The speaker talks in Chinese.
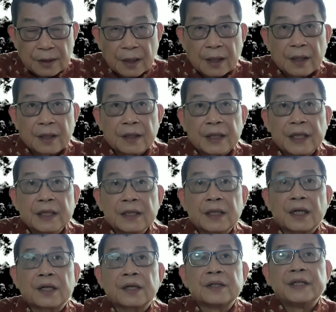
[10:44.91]
二零
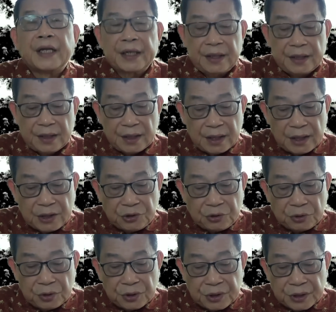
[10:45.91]
二二年，移
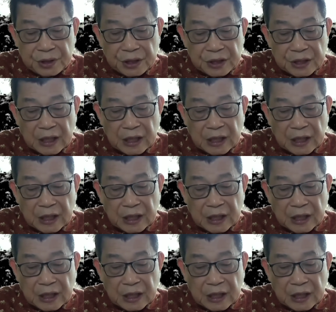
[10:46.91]
居新